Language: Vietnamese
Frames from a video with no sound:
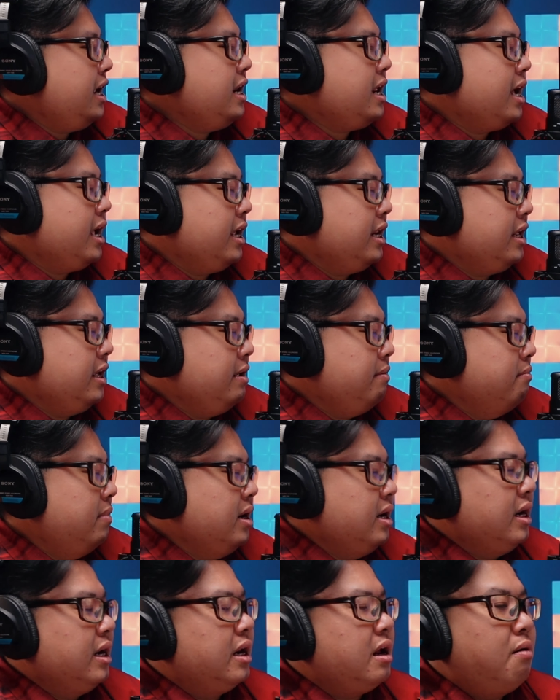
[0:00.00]
cái này thì
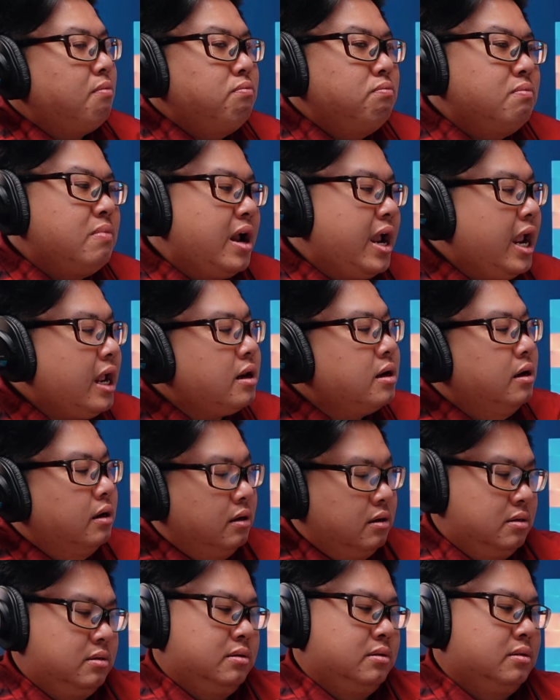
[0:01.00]
mình không hát
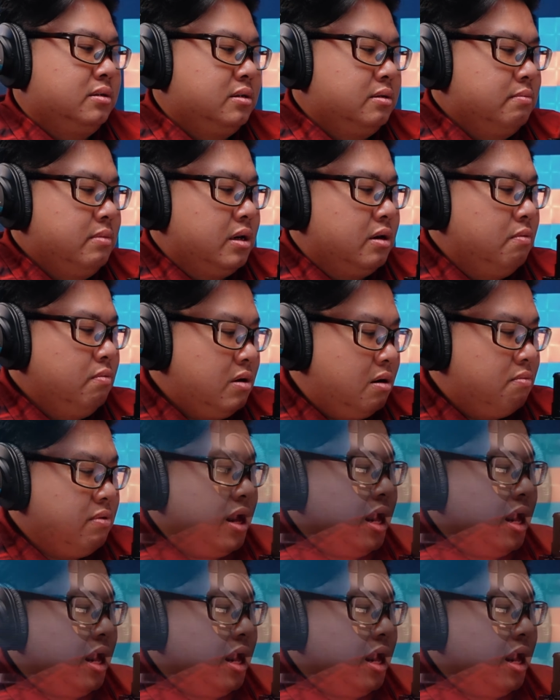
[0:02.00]
được mình cũng